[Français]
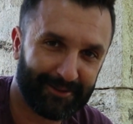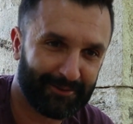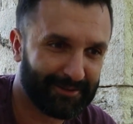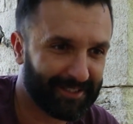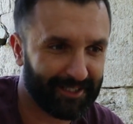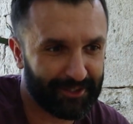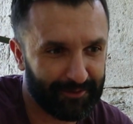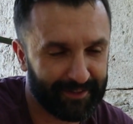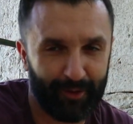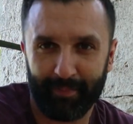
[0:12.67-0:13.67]
Tout ça, je
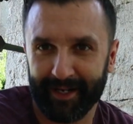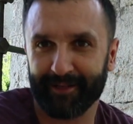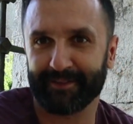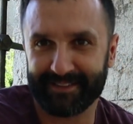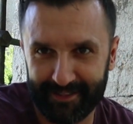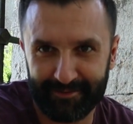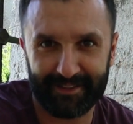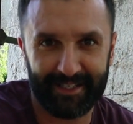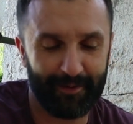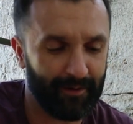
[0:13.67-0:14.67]
vais t'en parler dans cette
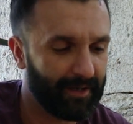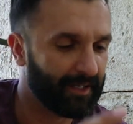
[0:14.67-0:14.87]
vidéo.